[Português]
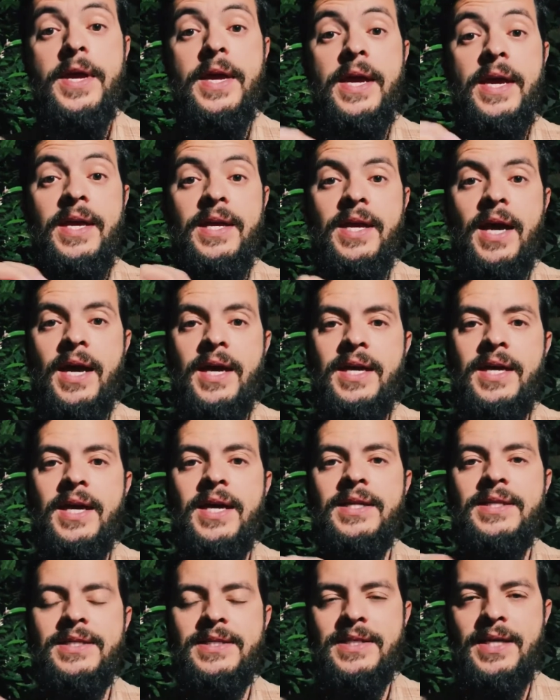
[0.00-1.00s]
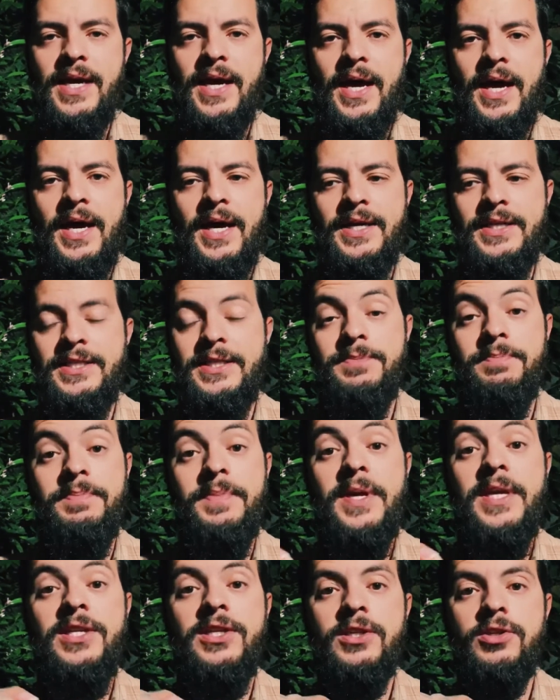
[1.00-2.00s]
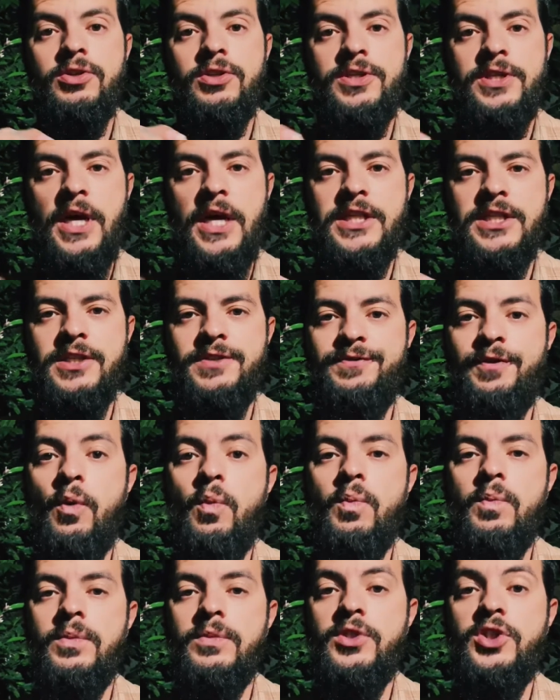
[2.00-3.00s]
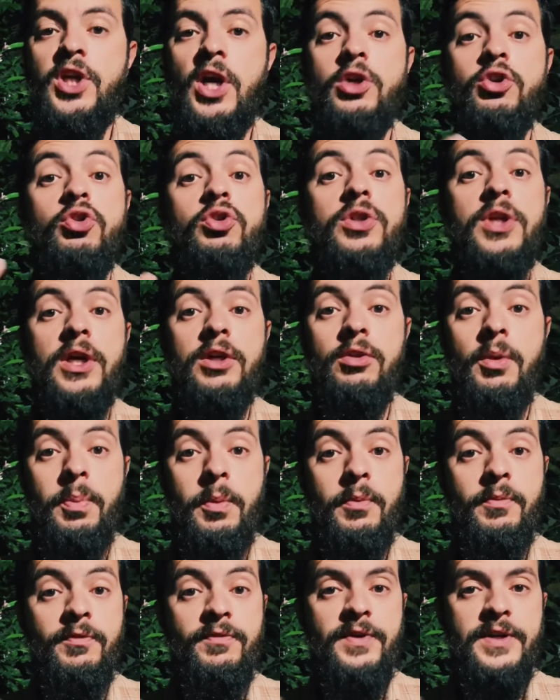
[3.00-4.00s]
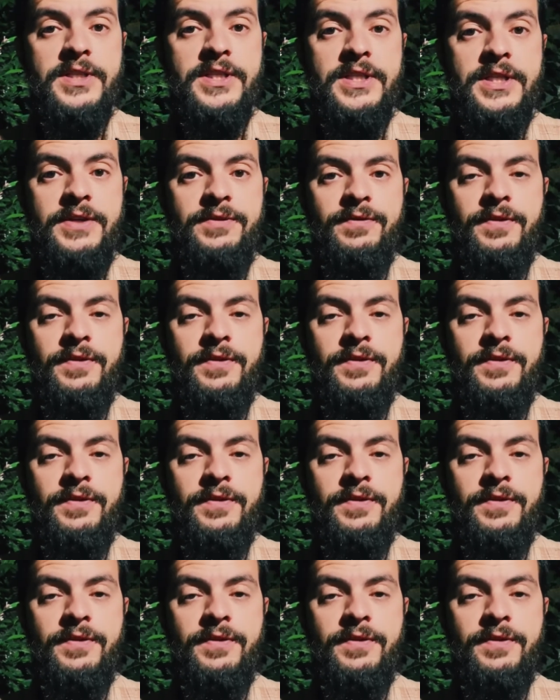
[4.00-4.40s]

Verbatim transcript: E aí as, as mídias sociais vão te ajudando a promover esse,